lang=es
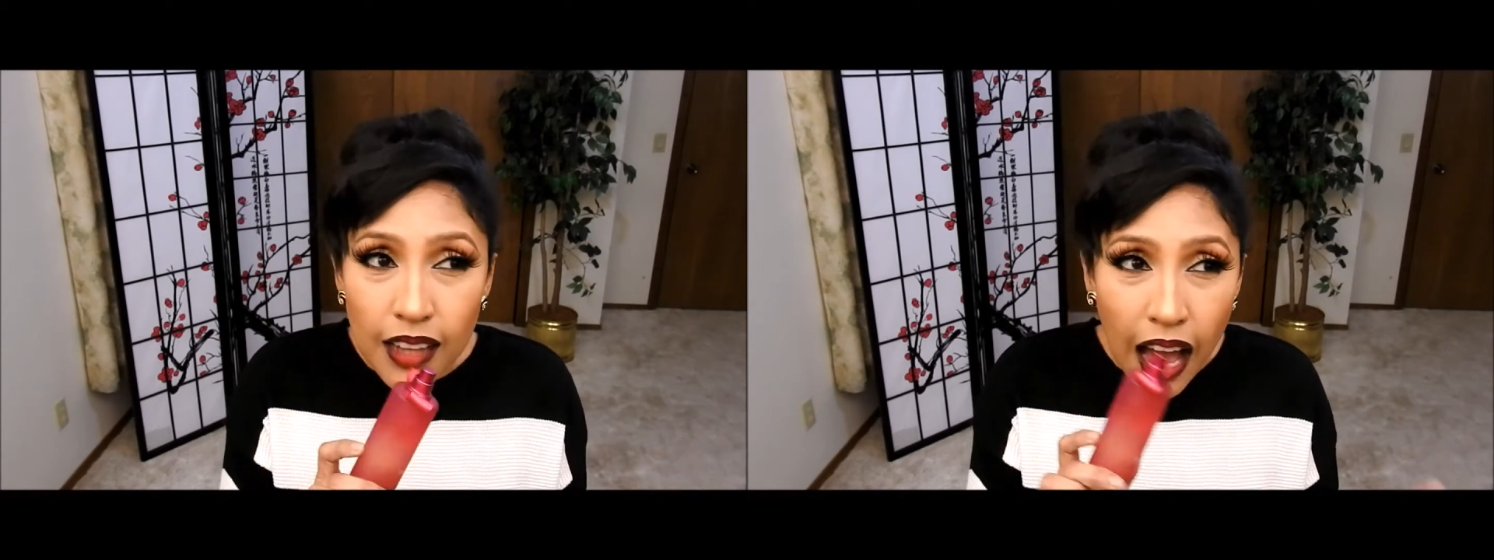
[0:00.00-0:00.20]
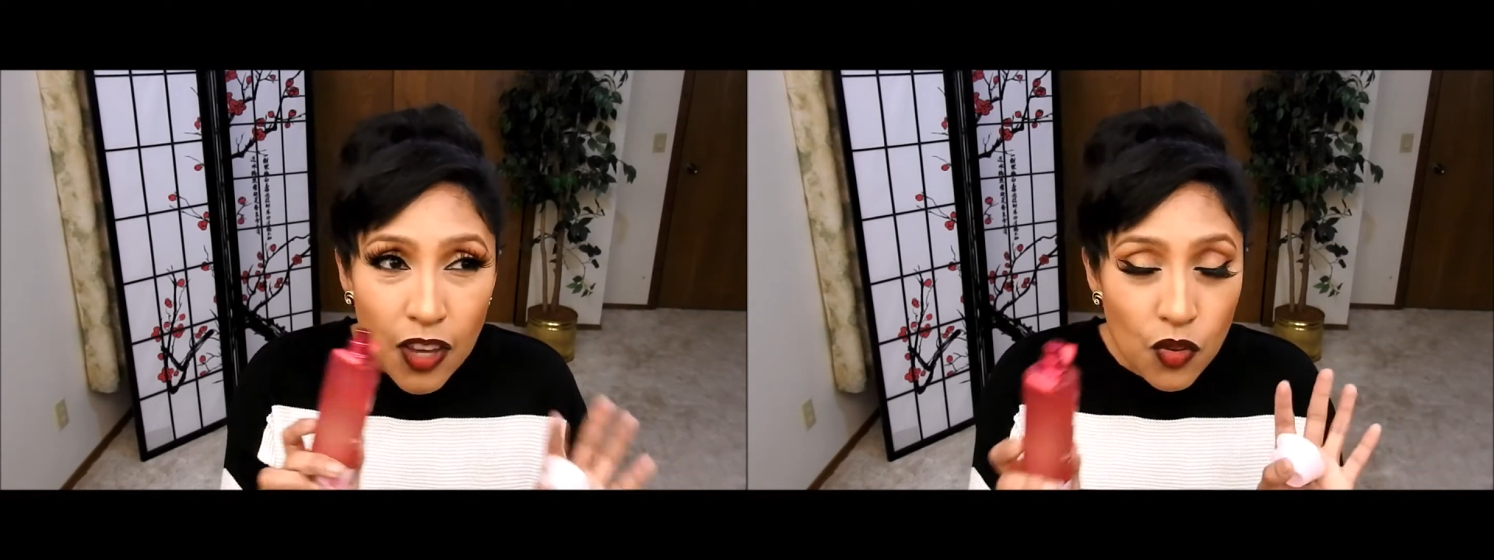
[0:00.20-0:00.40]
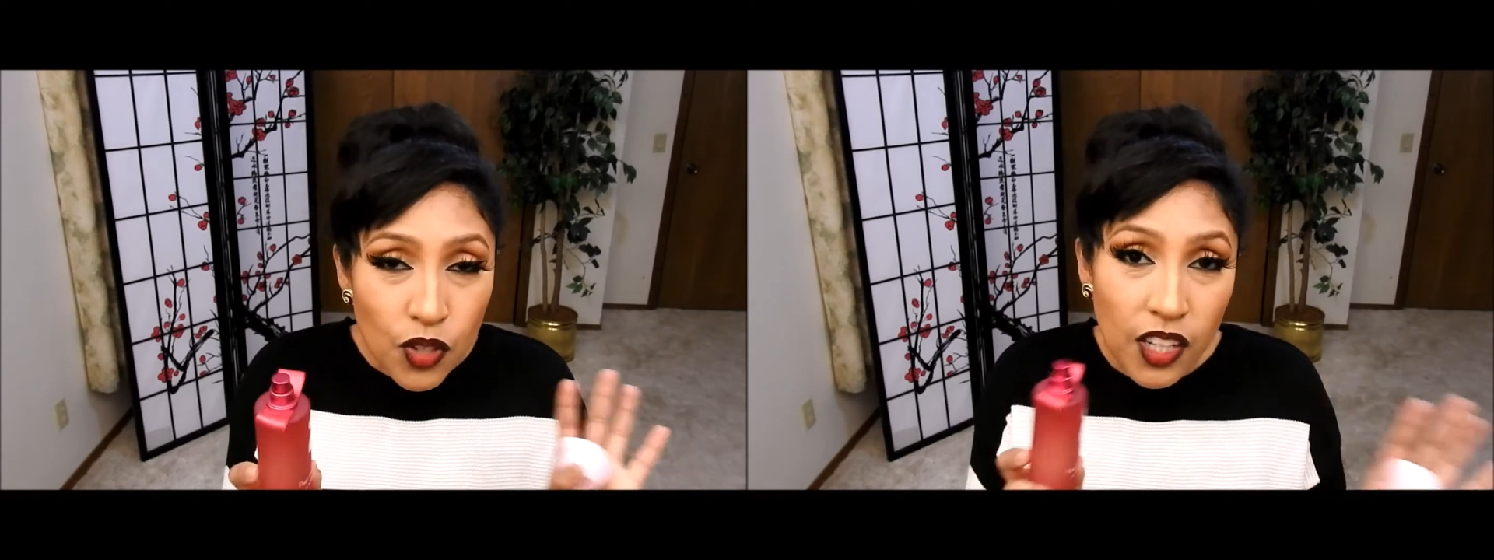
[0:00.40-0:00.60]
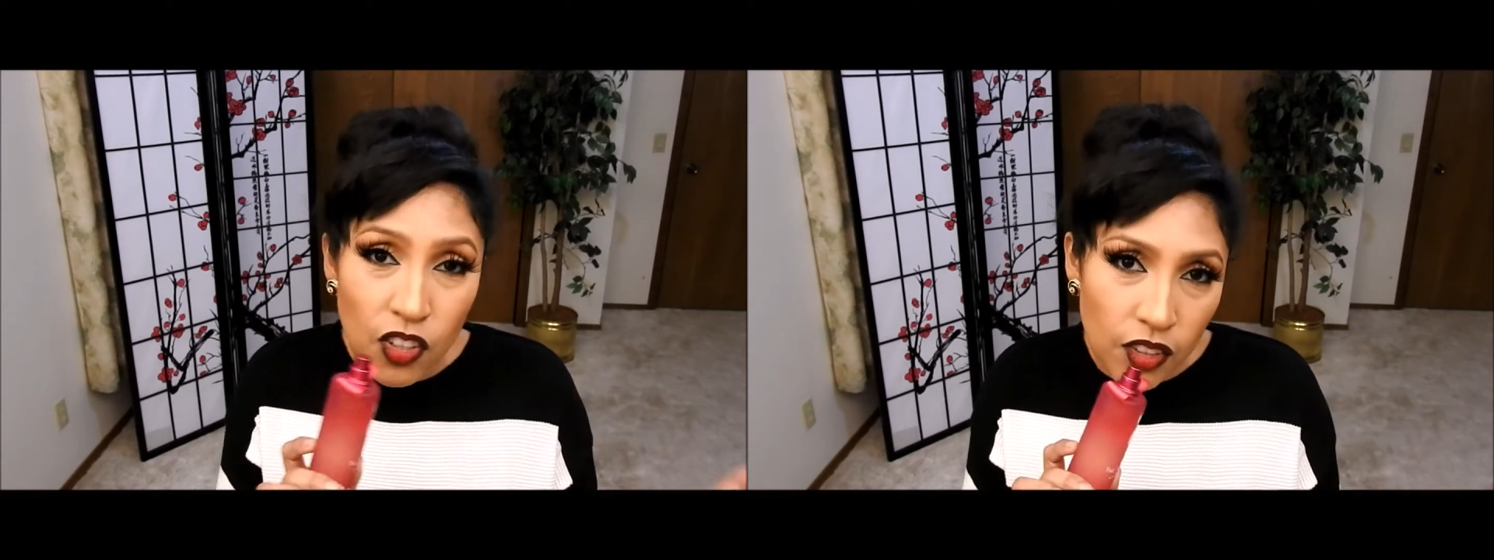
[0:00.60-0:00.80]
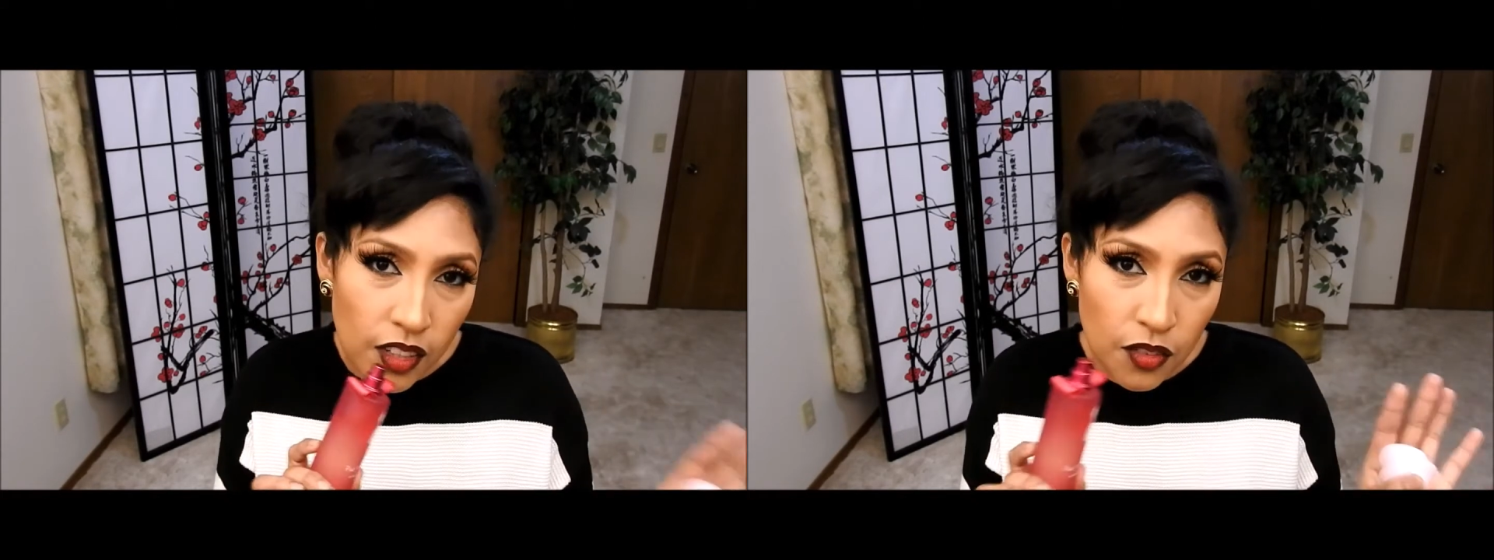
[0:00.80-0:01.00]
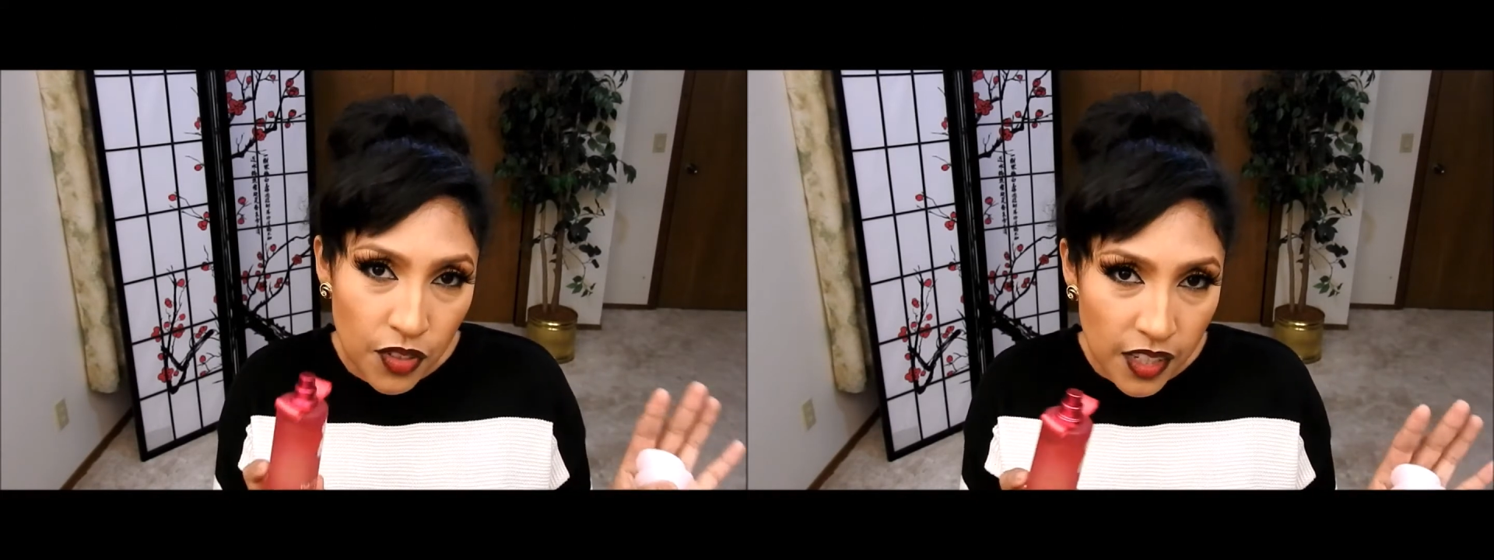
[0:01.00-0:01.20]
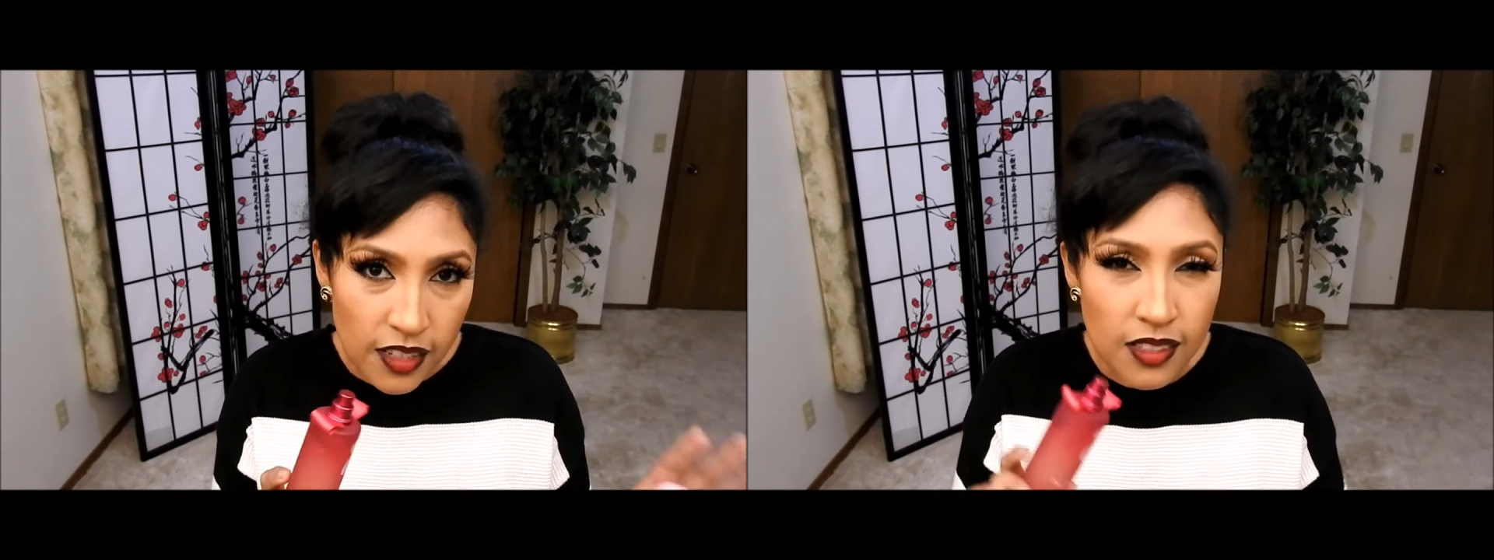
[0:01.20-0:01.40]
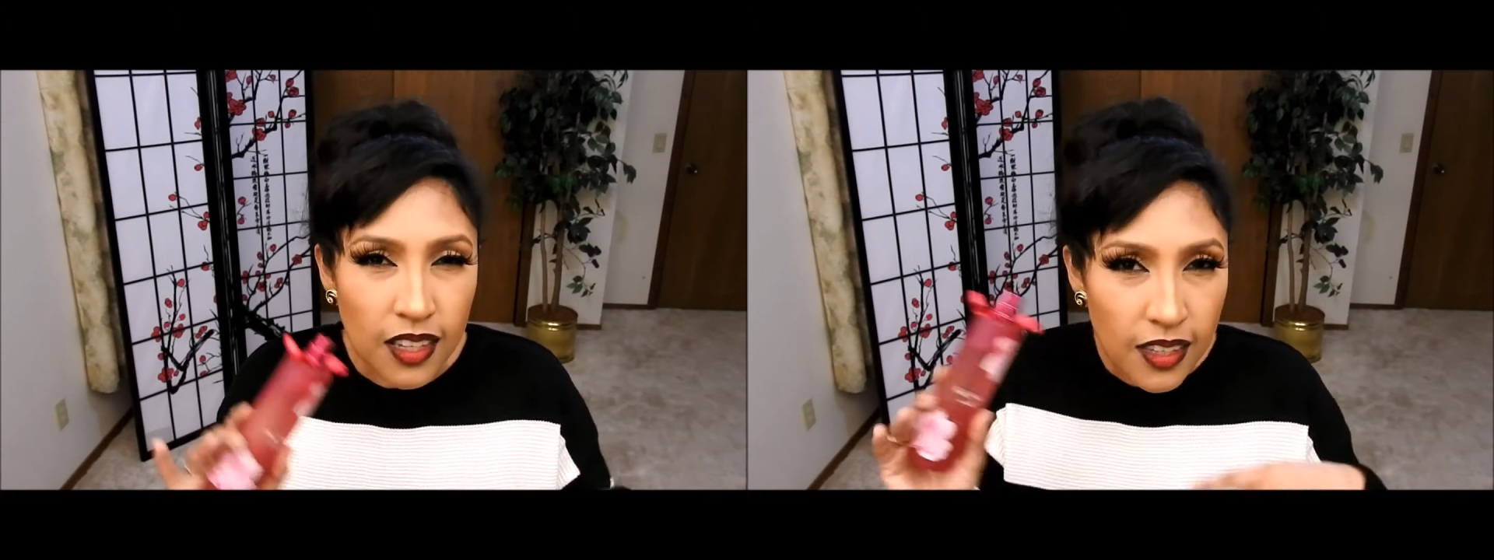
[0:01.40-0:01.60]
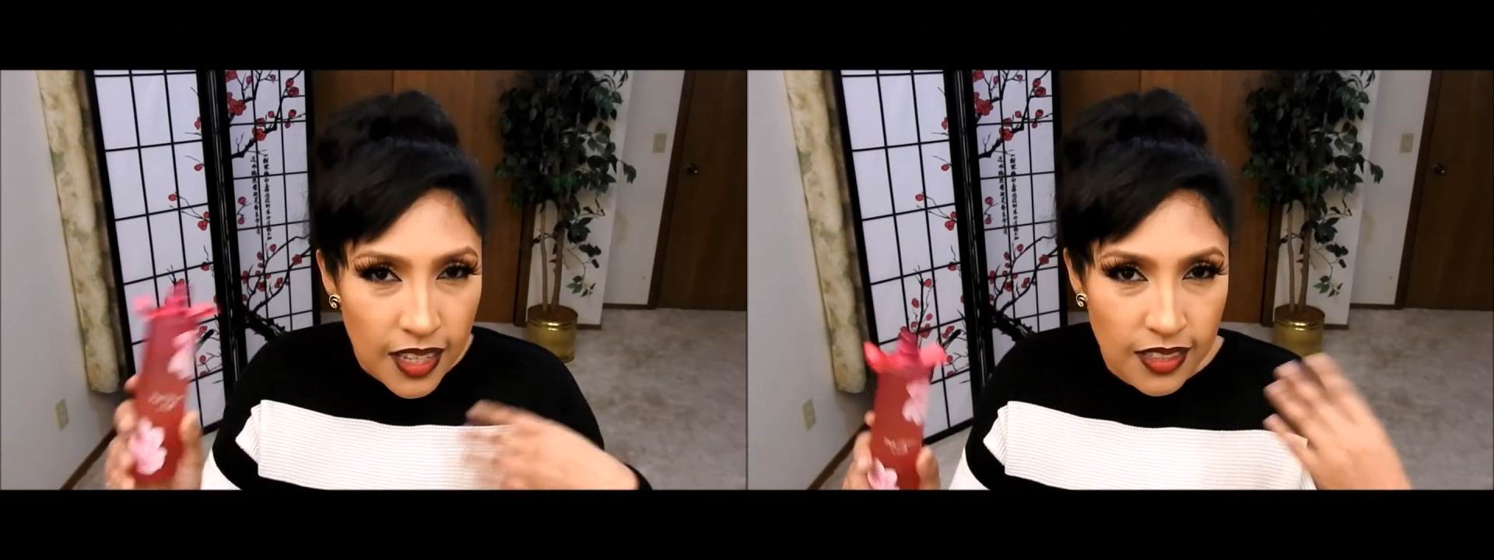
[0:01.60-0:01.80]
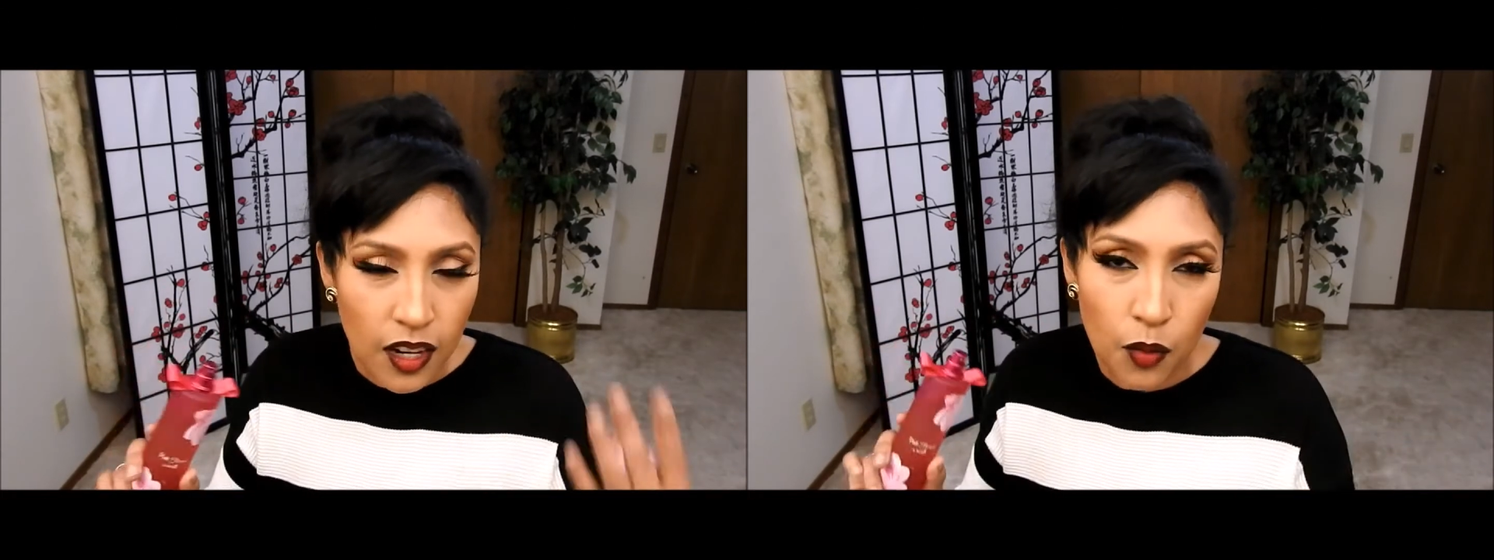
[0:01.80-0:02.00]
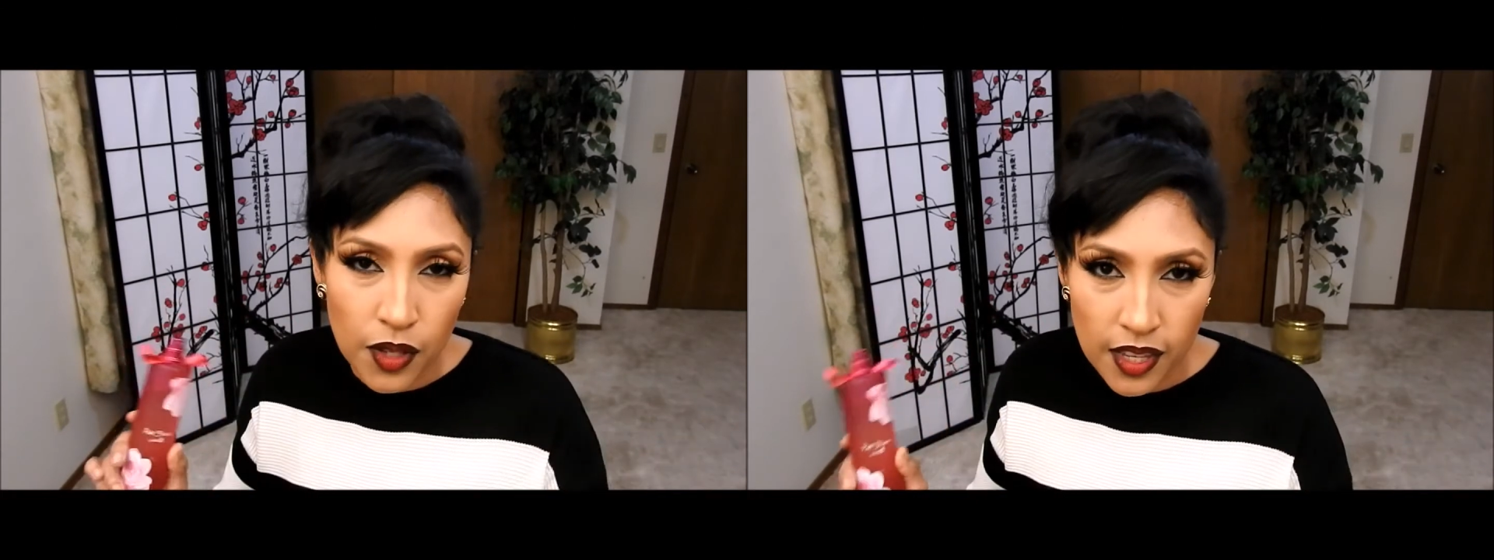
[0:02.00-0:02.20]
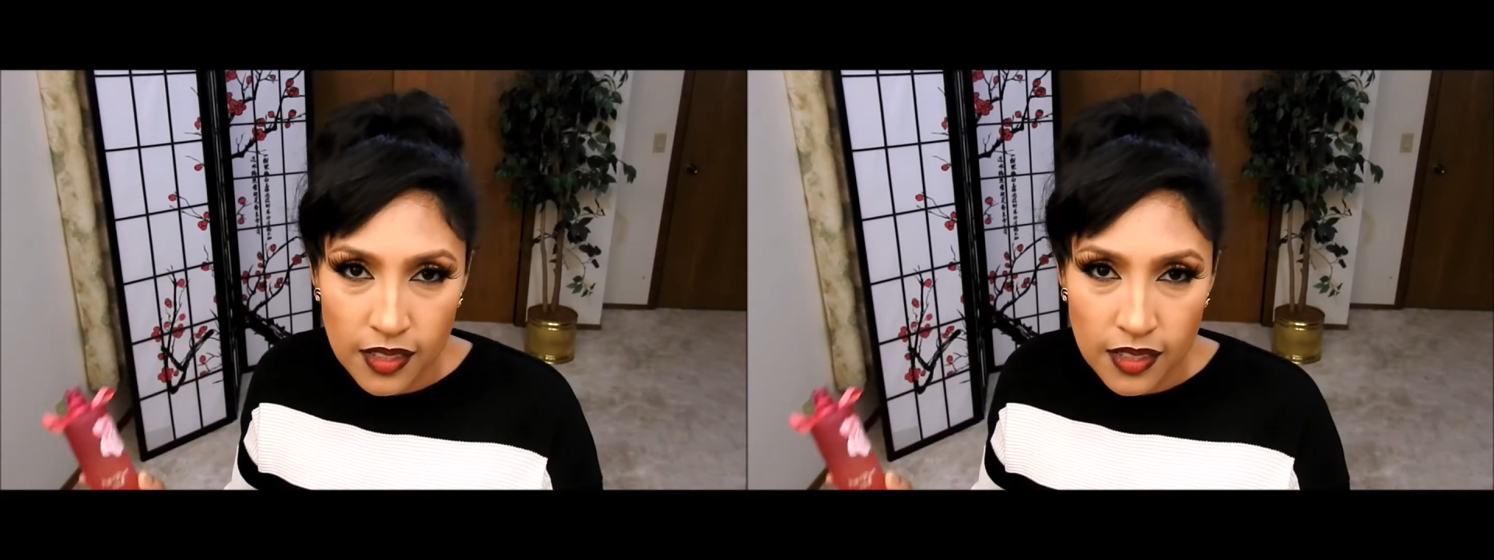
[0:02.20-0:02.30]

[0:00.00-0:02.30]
hay una que otra diferencia y ya se las voy